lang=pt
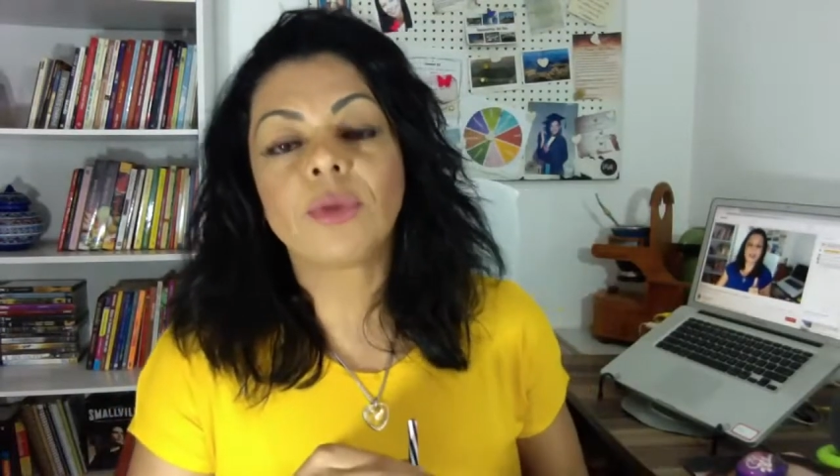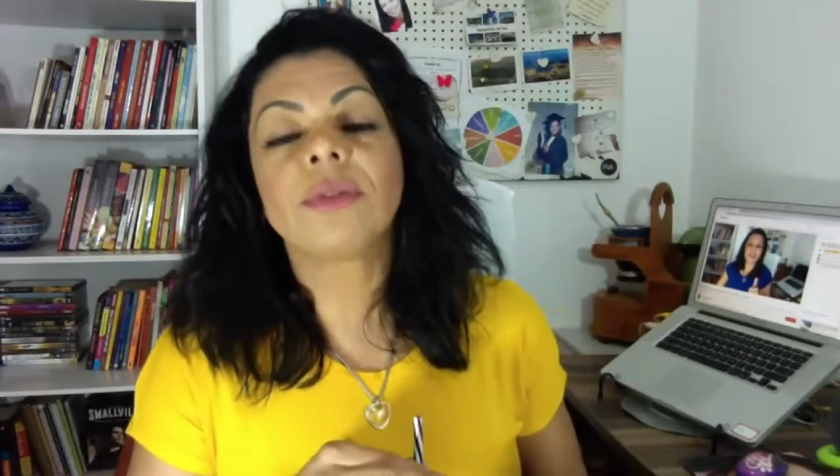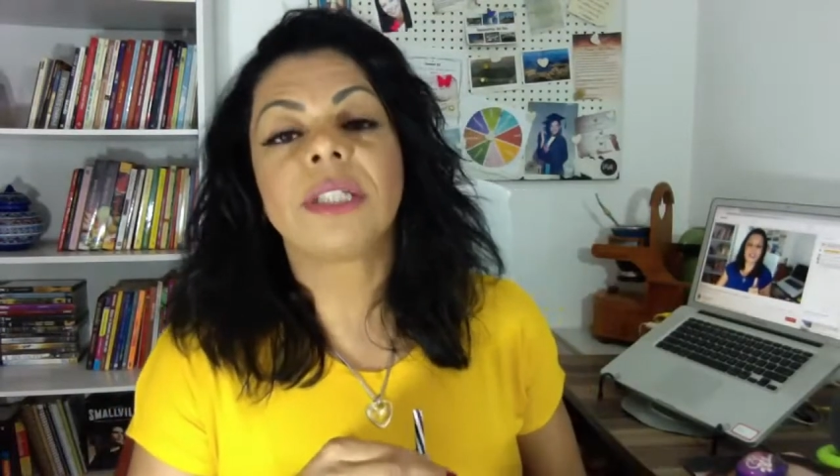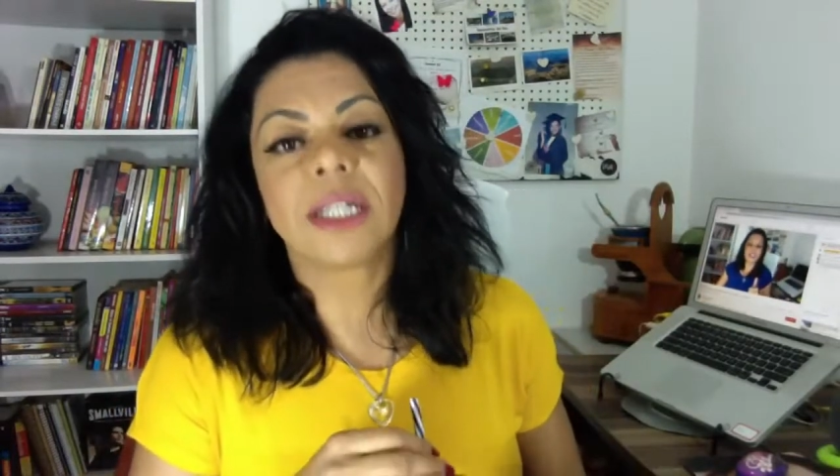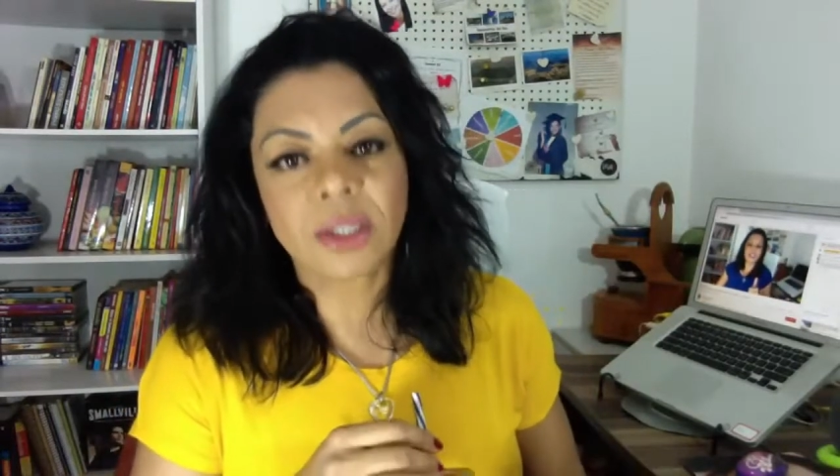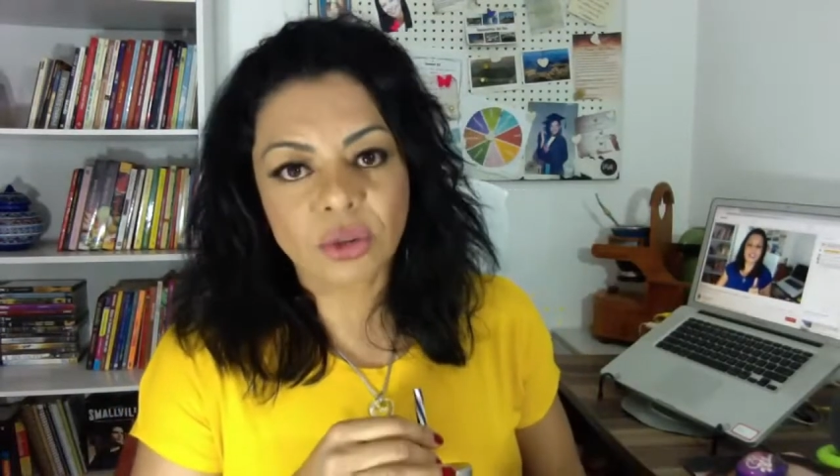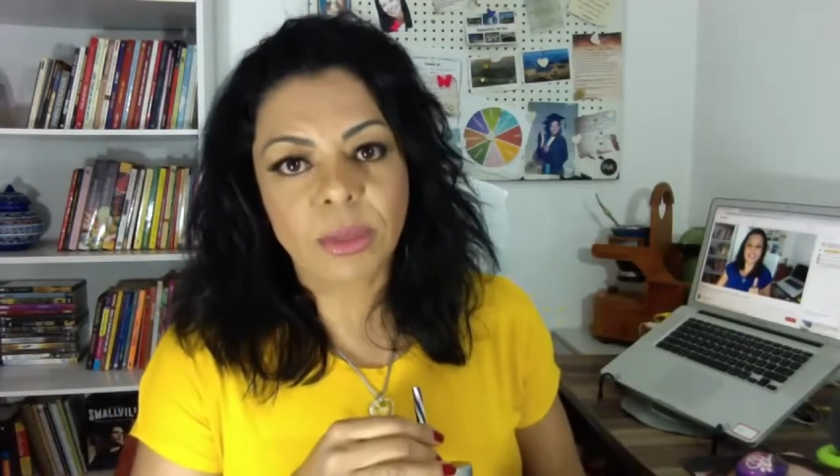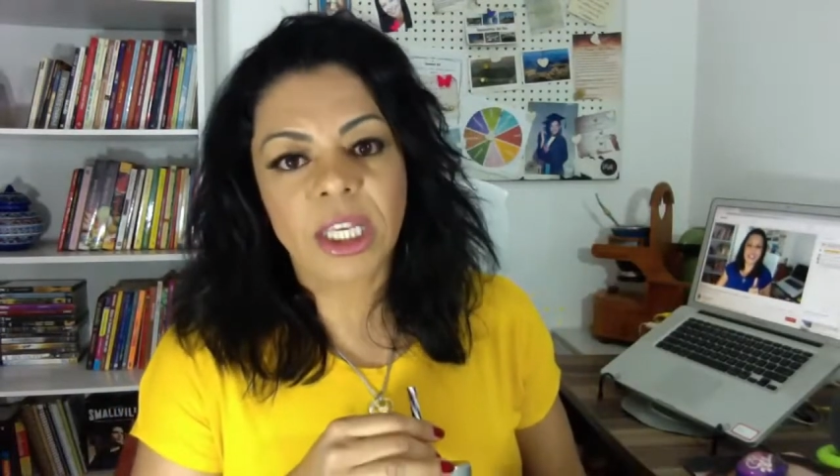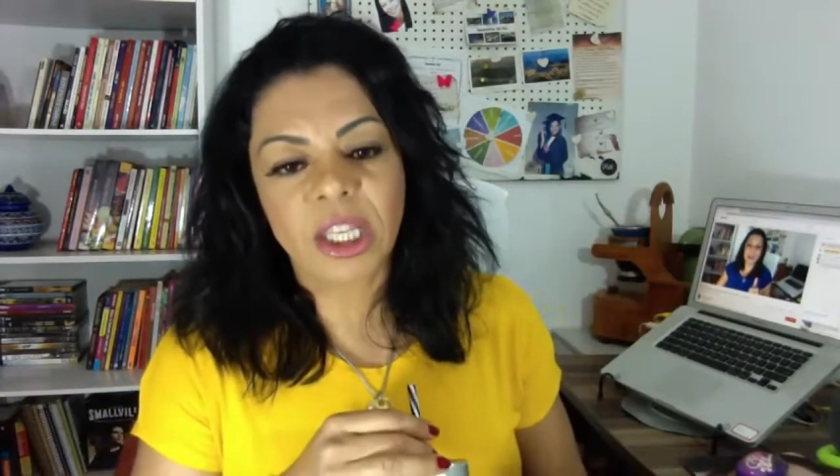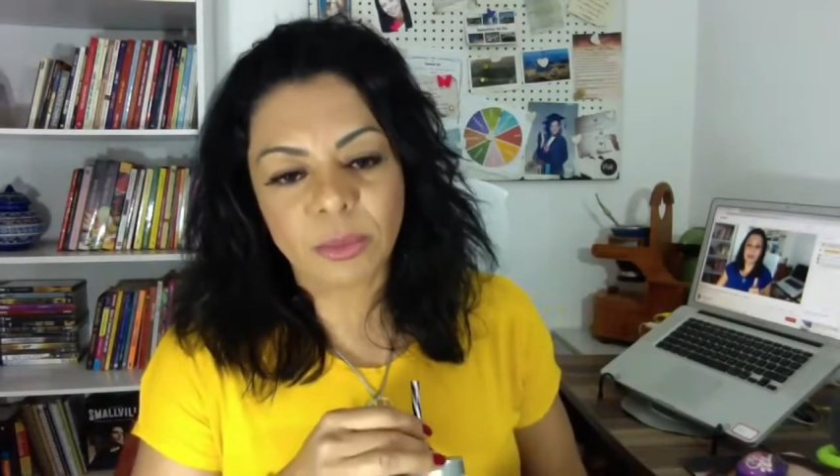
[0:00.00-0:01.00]
montando
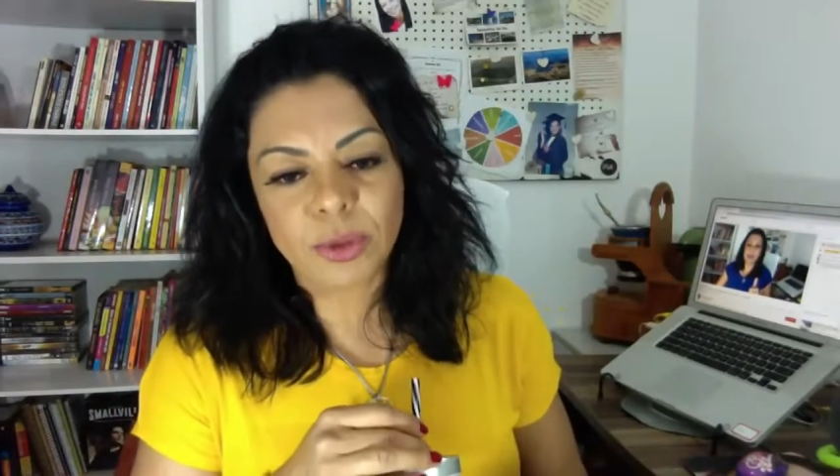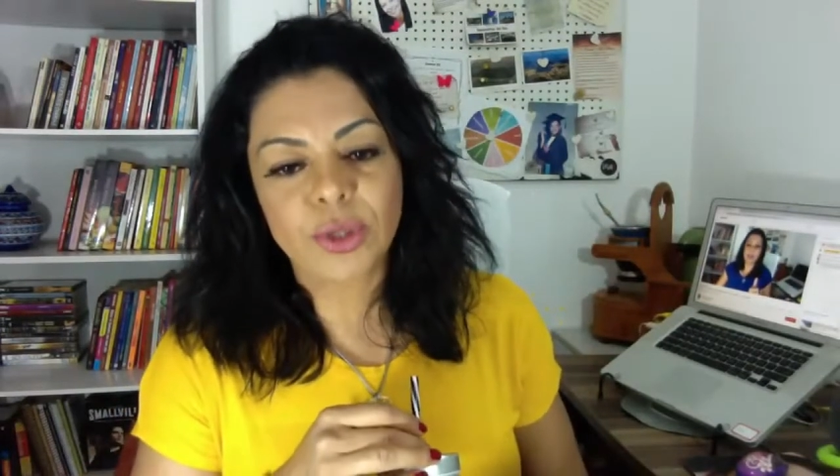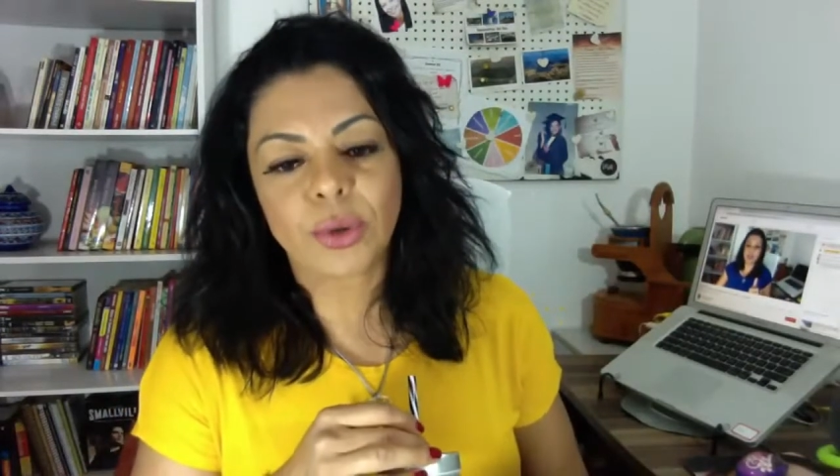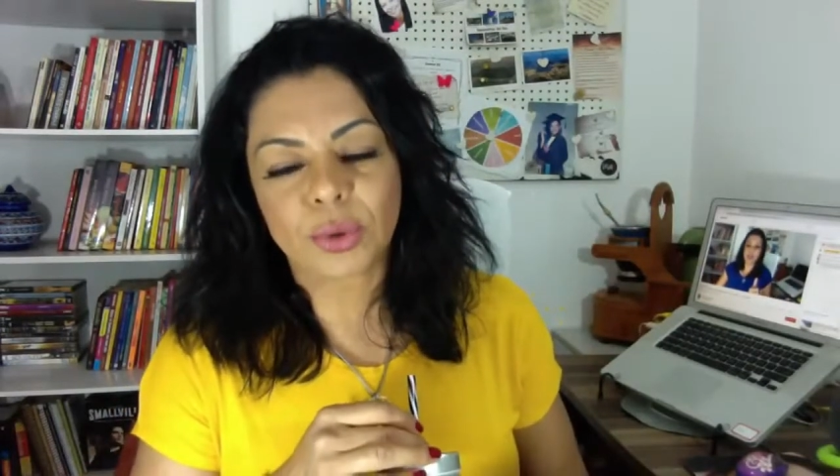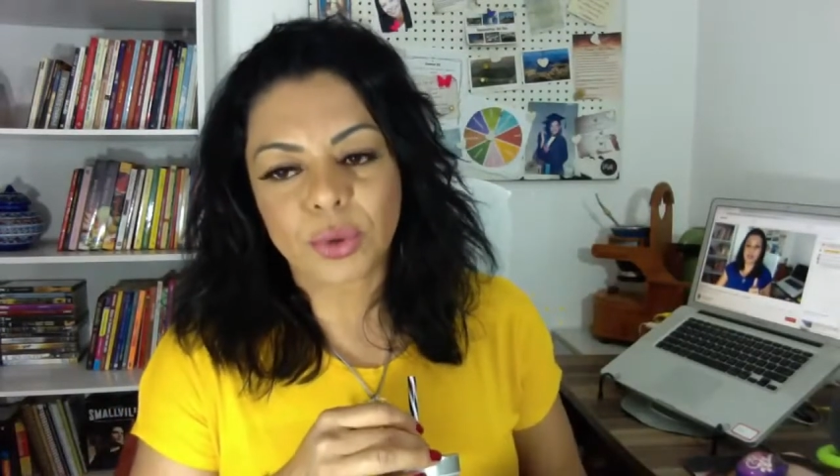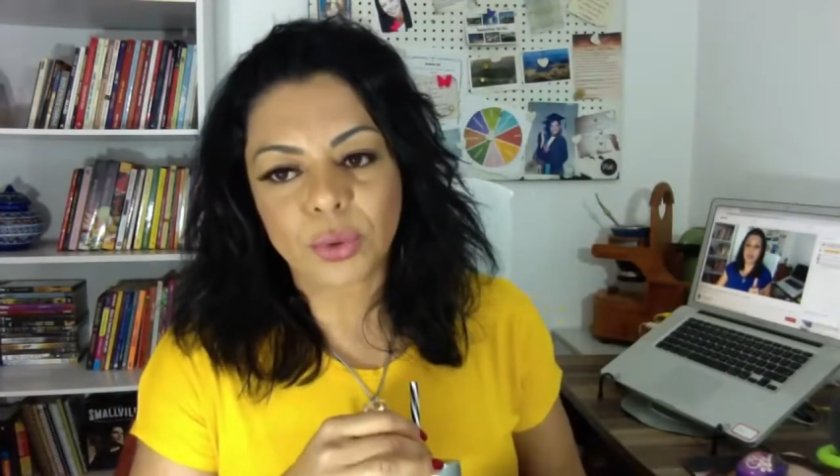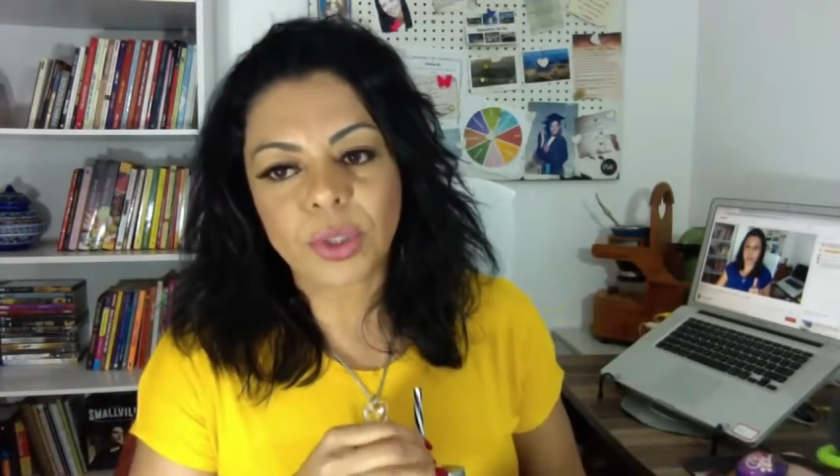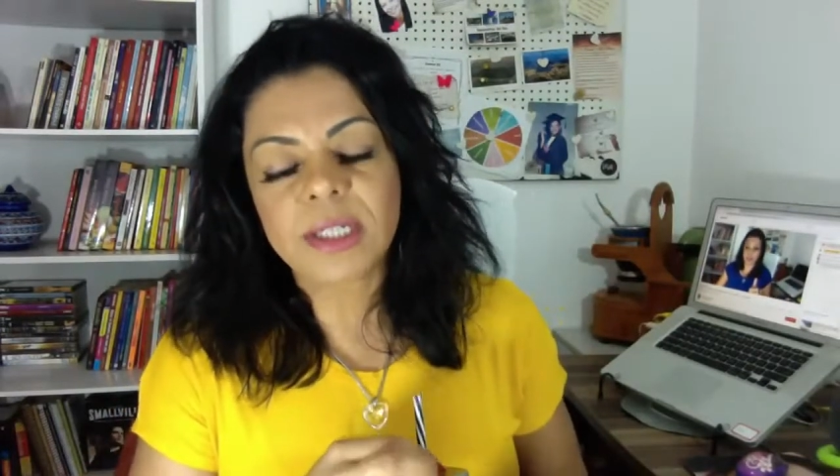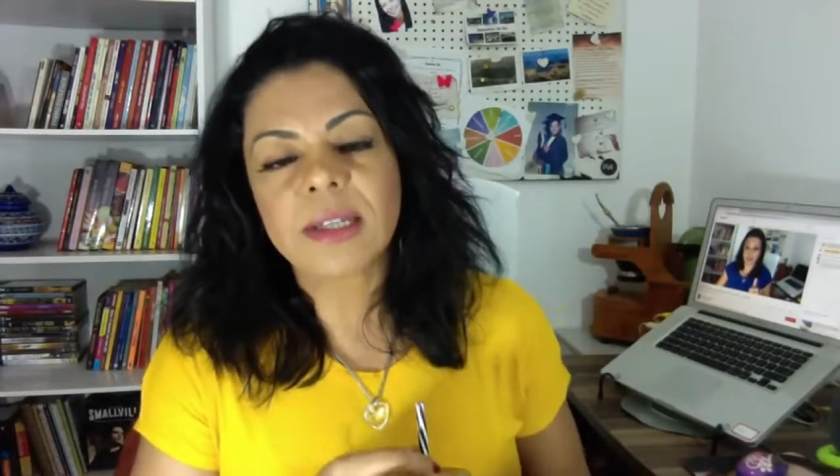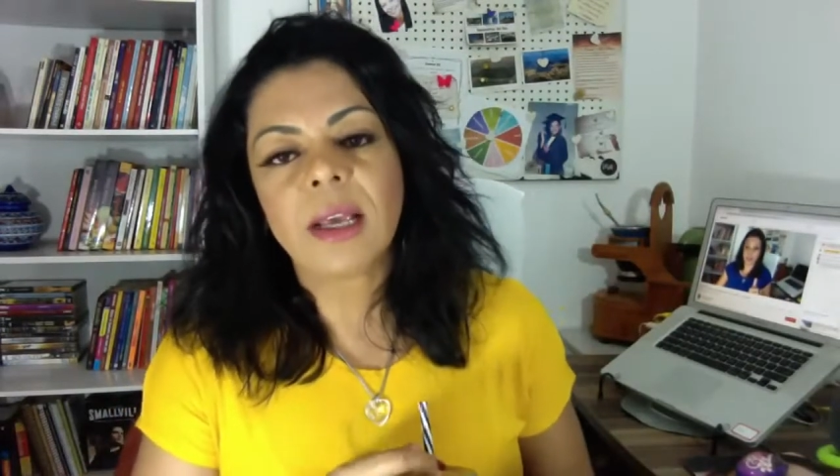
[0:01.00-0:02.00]
uma equipe de
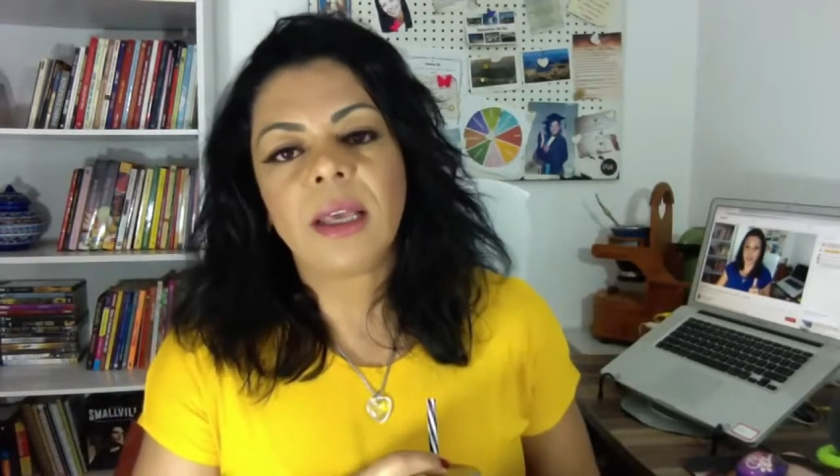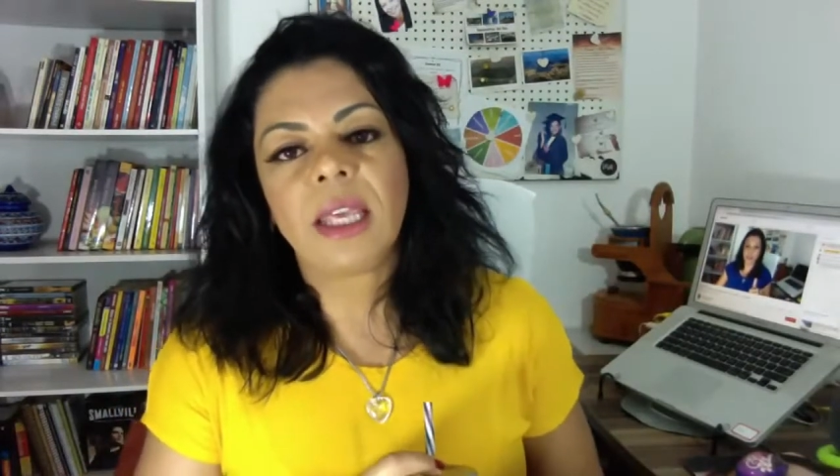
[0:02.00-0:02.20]
locutores